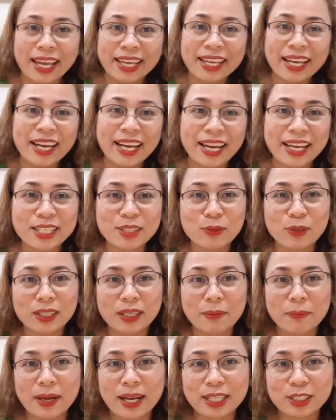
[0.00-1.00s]
Hi guys!
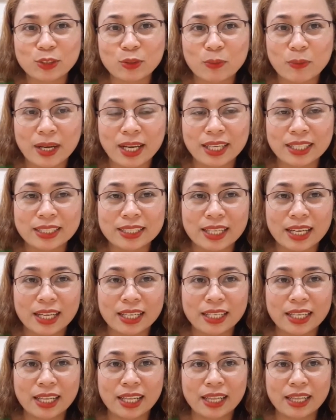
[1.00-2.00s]
Welcome back to my
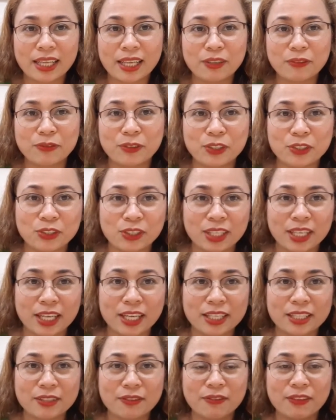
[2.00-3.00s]
channel and for
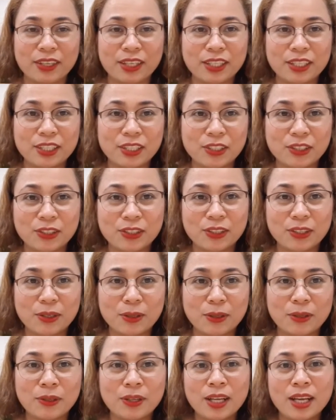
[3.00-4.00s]
today's video
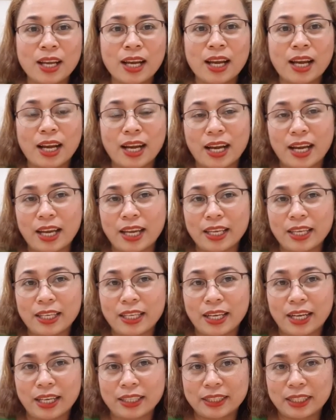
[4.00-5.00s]

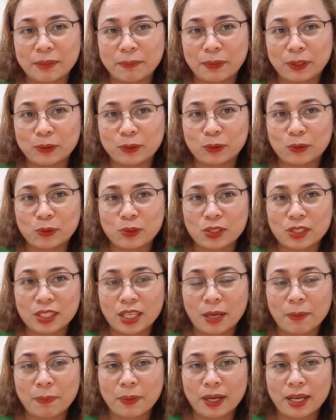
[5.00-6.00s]
ay ating
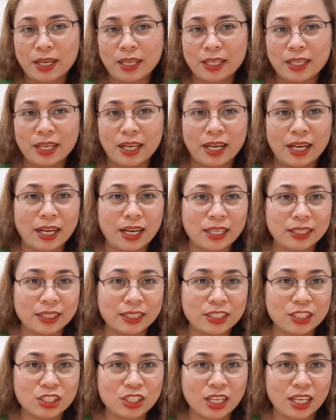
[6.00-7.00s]
pag-uusapan ang
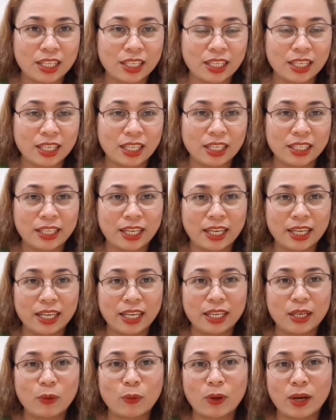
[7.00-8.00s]
ating channel
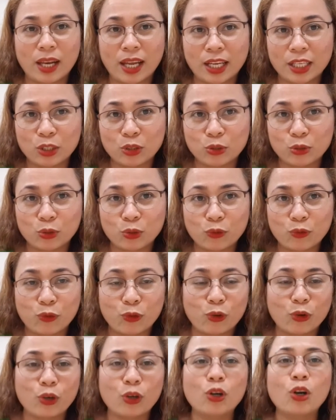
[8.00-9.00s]
dahil nawala ito
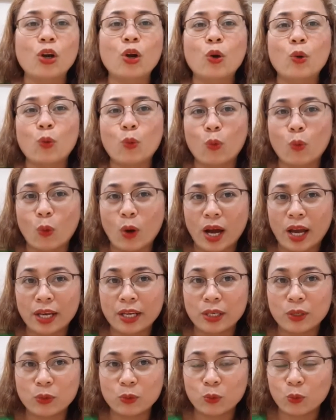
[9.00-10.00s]
for
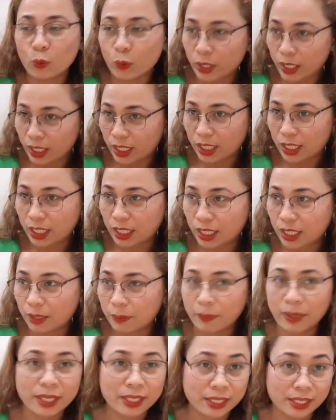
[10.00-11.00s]
one week,
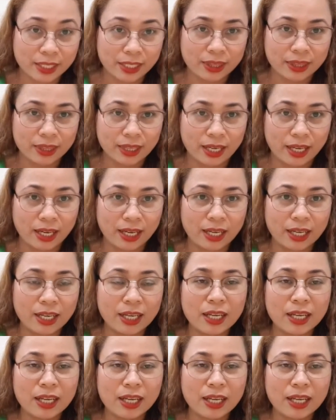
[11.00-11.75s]
mahigit na.